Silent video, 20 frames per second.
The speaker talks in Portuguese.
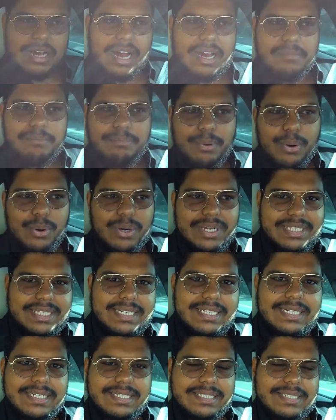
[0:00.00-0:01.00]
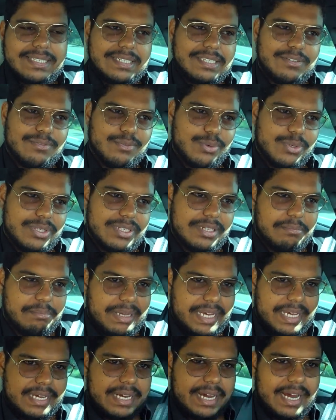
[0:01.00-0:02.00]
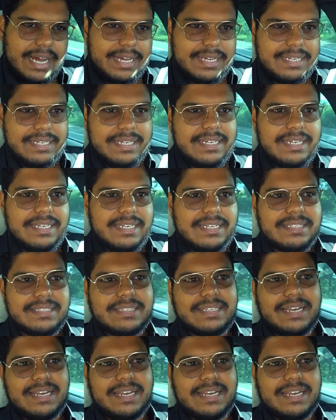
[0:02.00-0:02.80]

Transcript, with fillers: a importância de você pegar e